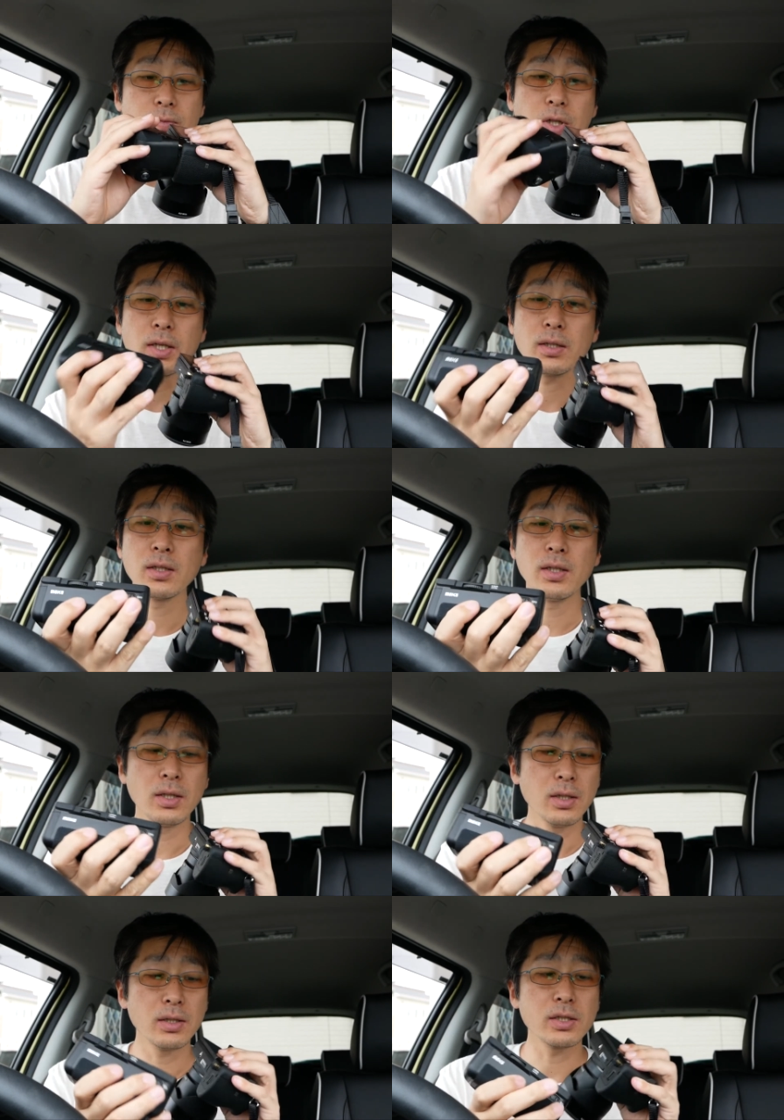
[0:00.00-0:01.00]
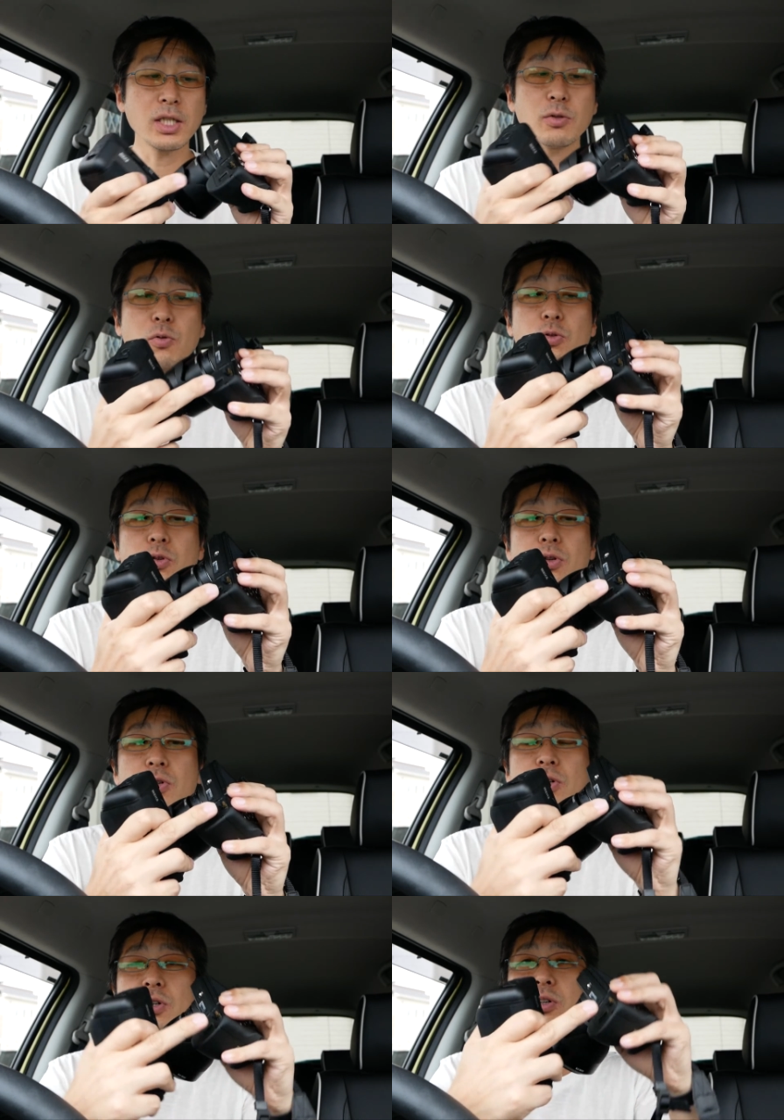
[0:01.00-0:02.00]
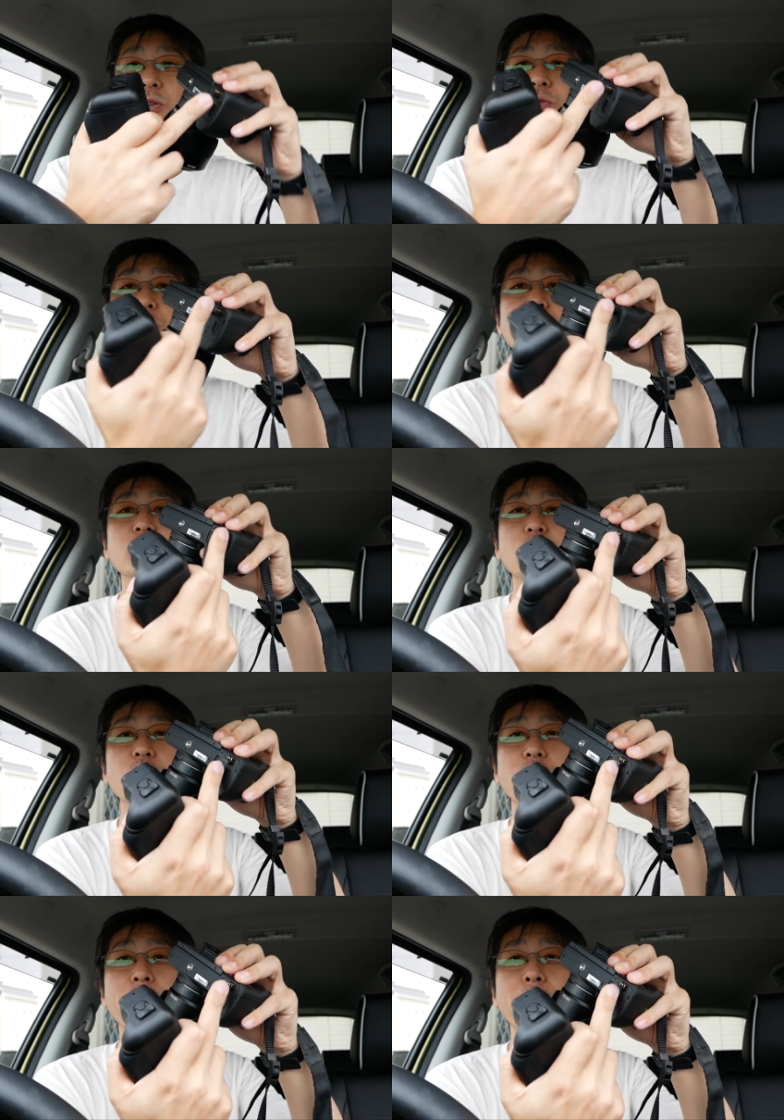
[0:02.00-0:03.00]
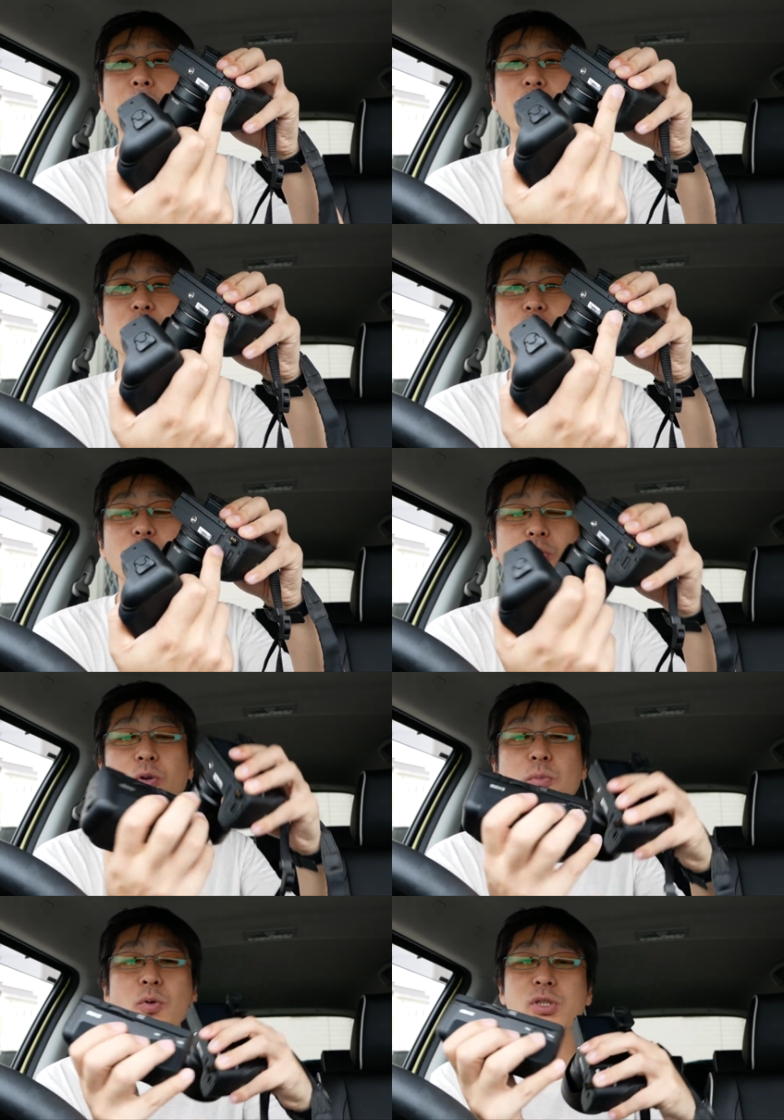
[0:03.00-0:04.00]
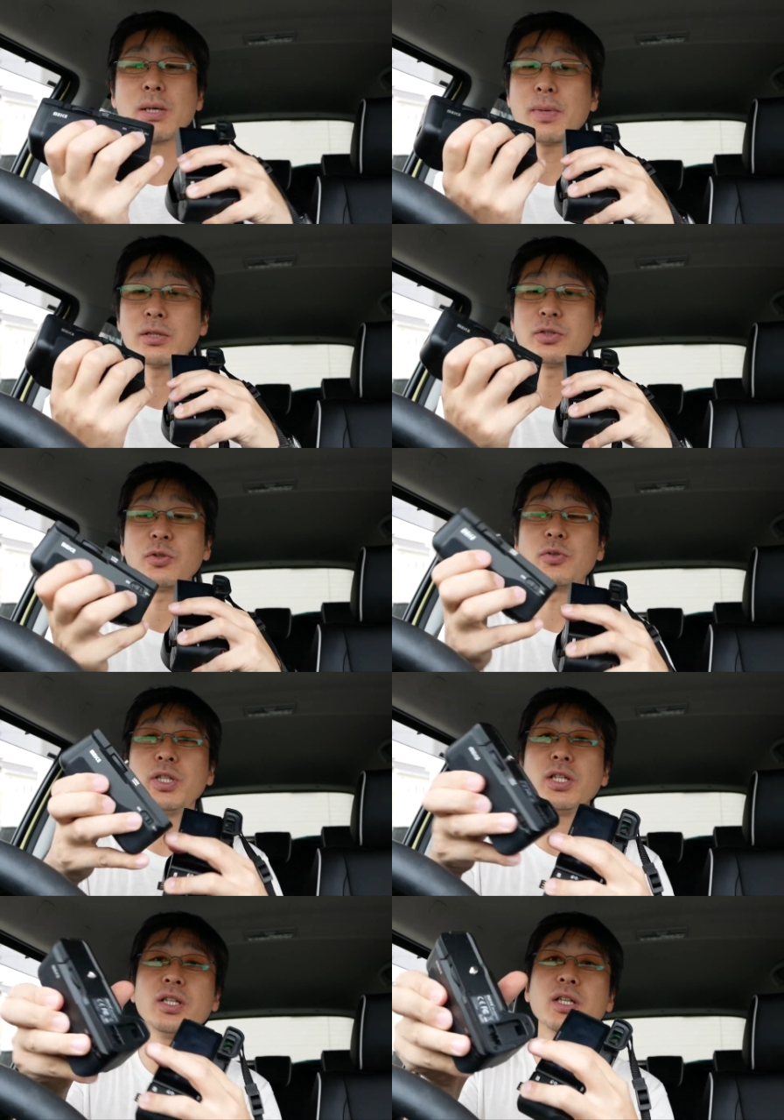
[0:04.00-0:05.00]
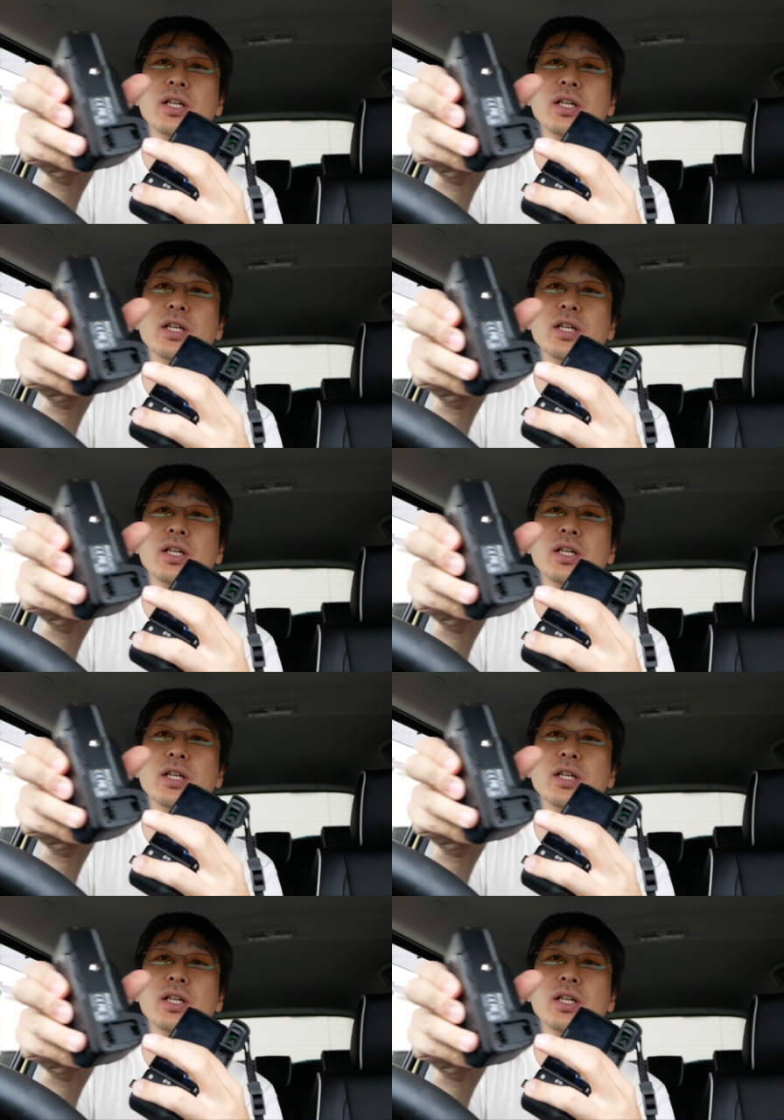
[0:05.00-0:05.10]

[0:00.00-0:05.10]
はい。で、ちゃんとこのゴムのこのベロのところも収まるように、